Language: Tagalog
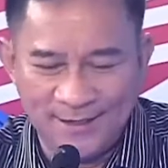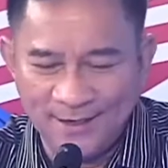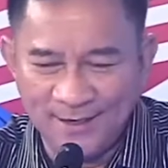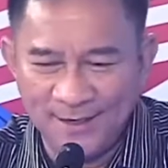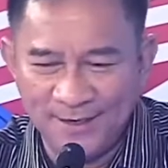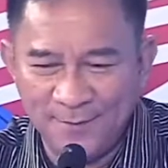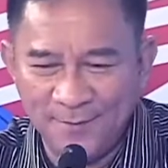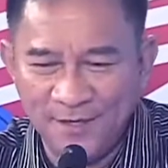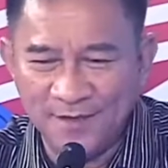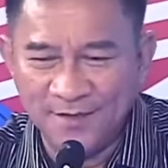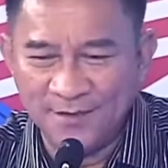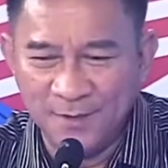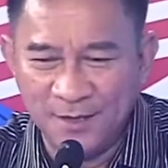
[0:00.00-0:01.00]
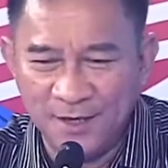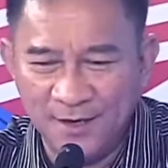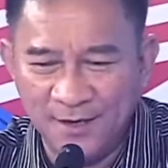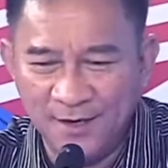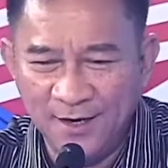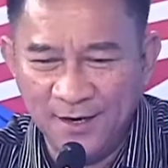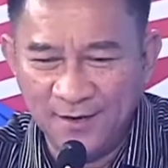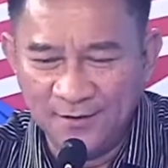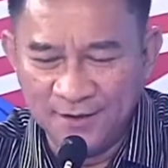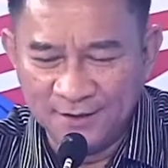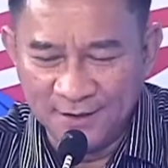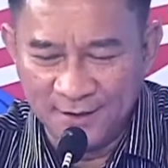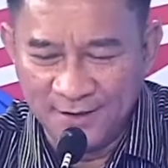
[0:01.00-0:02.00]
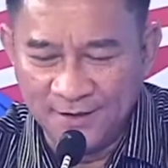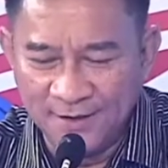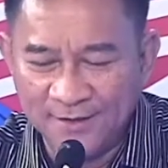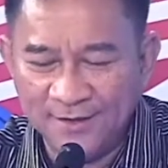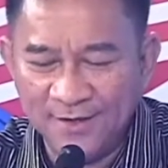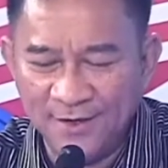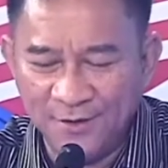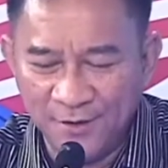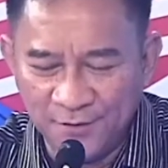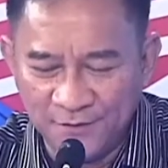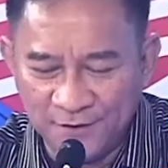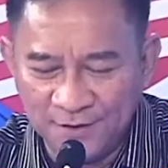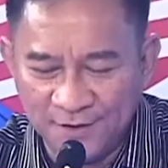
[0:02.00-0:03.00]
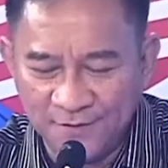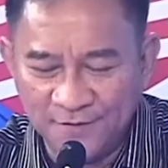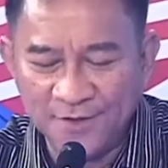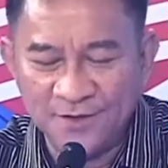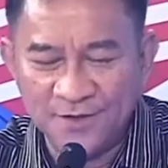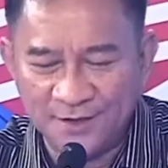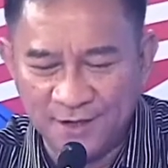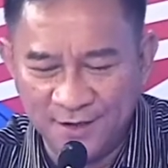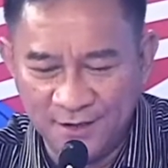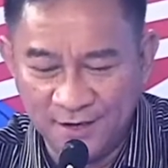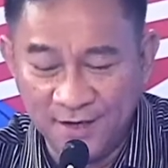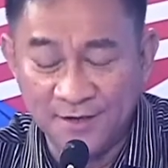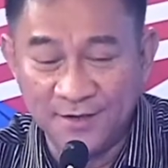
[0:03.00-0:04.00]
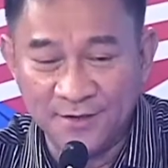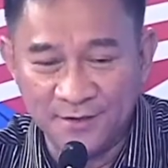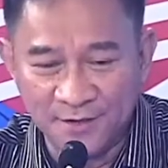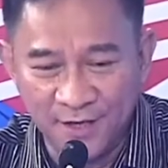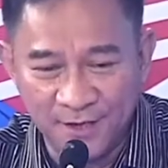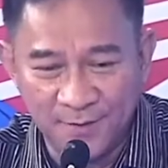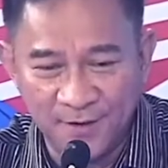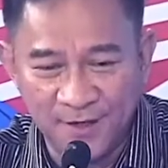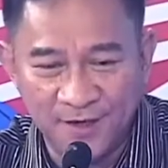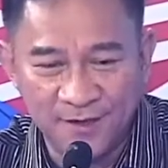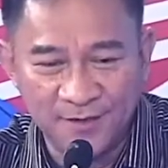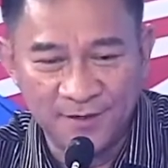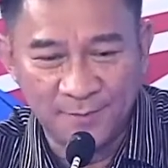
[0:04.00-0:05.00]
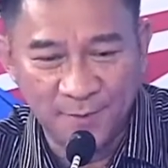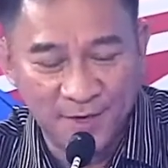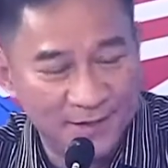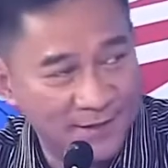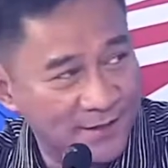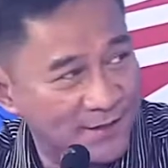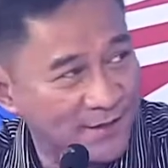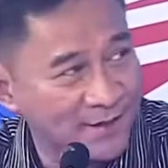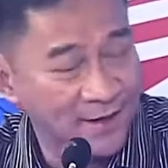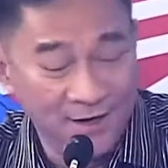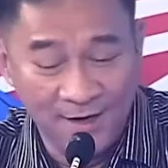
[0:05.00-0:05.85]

eh. Ang mm-hmm. ibig sabihin resilient, innovative, sustain and sustainable enterprises.